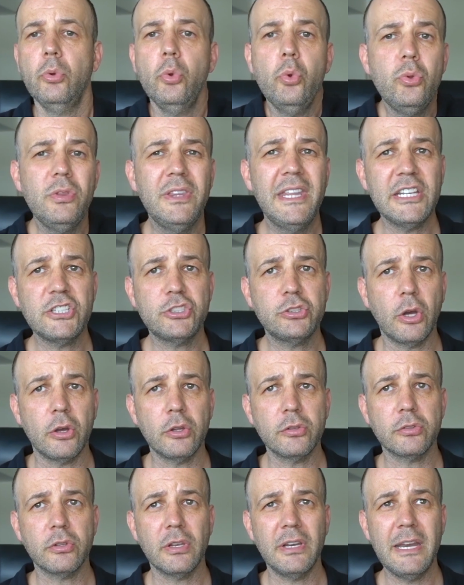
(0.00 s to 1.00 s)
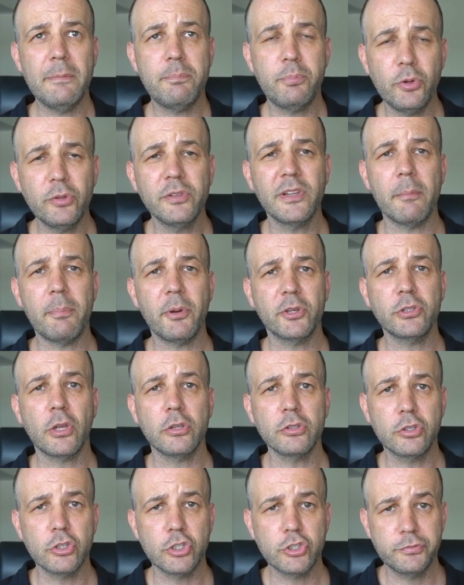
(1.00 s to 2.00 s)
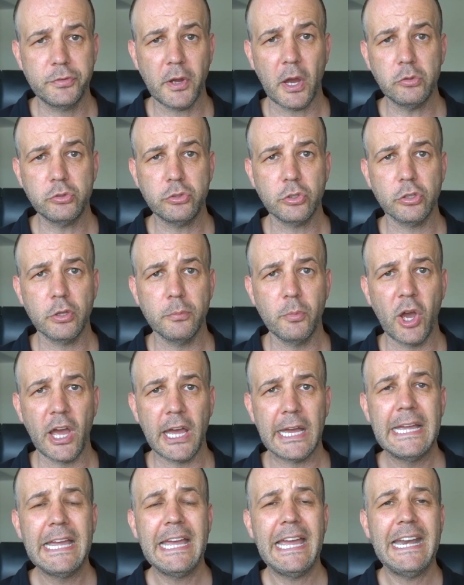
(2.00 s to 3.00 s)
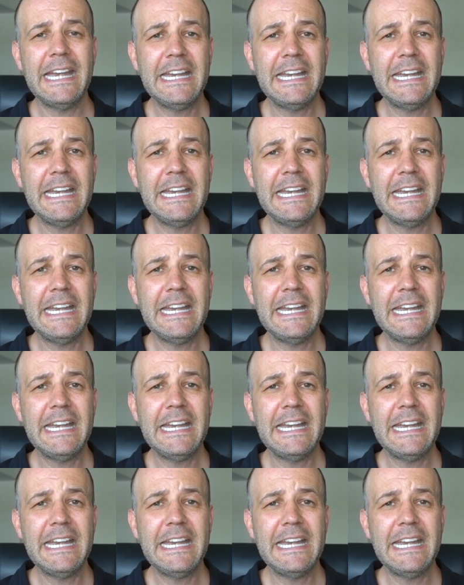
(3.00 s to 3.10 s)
une des choses les plus importantes que je vois autour de moi.